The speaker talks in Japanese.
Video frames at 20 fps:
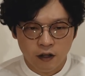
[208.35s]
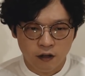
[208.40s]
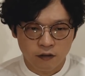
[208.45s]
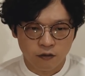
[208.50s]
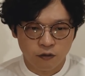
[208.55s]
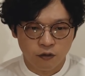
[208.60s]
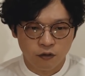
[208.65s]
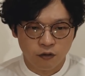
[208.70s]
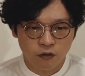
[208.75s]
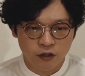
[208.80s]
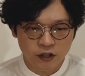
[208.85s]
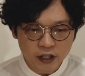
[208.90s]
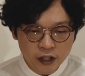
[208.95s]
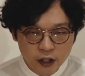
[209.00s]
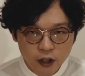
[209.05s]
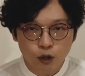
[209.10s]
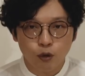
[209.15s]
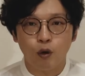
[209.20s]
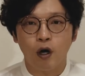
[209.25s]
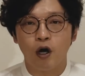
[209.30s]
あの、
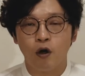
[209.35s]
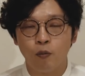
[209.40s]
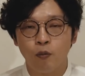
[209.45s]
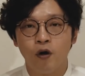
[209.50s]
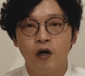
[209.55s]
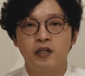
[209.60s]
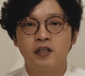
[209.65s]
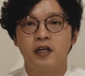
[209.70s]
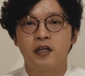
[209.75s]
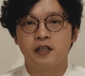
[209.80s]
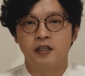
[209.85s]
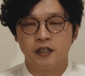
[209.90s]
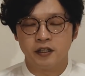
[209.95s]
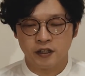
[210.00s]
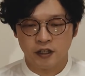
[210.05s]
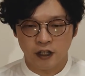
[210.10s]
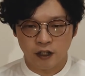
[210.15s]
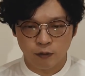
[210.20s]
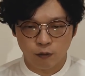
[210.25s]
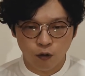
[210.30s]
いいとは思わないで
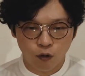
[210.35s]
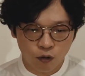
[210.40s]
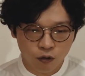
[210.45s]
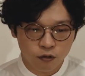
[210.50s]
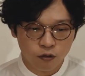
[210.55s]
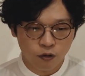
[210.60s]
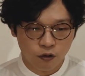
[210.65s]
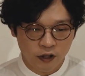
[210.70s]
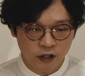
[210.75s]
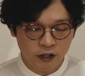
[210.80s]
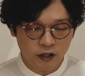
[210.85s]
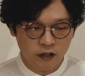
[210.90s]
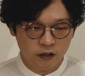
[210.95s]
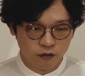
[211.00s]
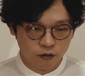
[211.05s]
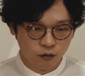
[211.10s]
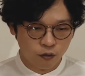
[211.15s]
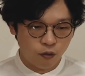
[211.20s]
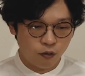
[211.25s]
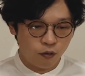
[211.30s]
すけれども、本当
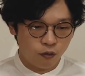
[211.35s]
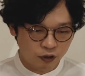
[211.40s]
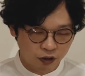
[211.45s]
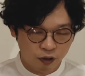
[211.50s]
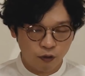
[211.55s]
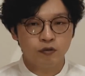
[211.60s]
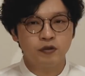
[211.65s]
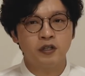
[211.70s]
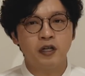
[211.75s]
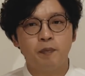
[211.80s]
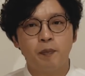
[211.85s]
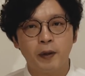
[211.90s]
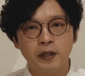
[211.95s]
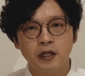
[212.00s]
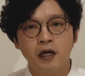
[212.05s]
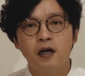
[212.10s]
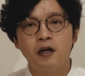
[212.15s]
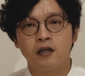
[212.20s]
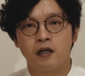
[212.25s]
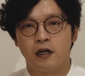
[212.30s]
にそのいろんな
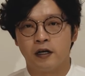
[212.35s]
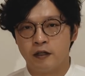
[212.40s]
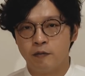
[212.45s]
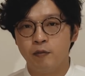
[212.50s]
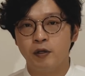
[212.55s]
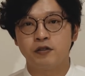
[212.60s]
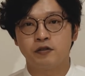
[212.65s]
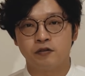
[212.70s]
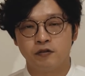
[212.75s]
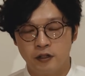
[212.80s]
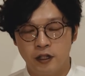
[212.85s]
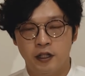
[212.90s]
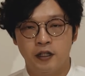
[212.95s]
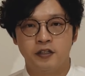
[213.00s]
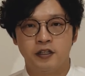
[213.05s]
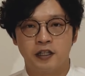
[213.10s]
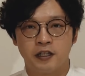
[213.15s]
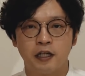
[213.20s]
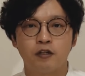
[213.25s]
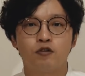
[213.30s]
パターンがありますんで、
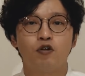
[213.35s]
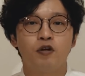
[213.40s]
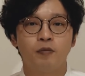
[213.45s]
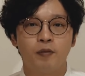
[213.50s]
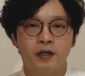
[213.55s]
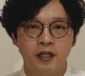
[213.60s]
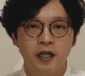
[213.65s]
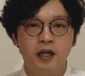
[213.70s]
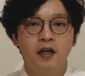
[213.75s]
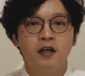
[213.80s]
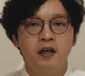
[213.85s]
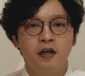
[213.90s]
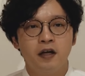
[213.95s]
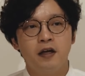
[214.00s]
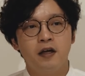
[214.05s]
じゃあ例えばね、